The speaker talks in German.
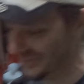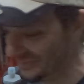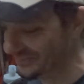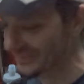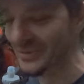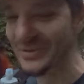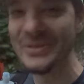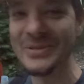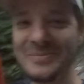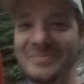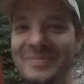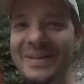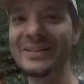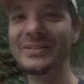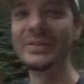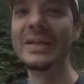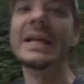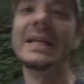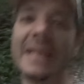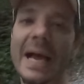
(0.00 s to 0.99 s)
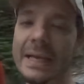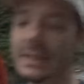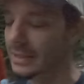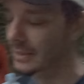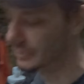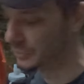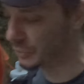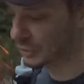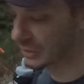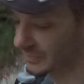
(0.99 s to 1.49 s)
oben durchgemandet. Nein,
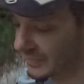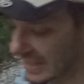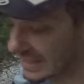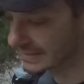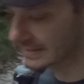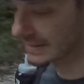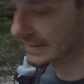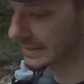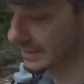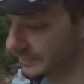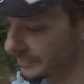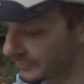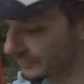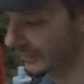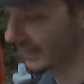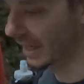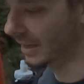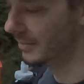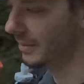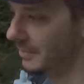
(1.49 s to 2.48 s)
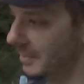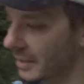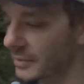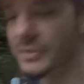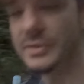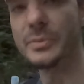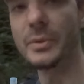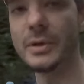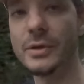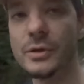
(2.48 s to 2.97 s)
so schlimm war es nicht. Aber er
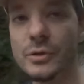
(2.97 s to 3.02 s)
macht es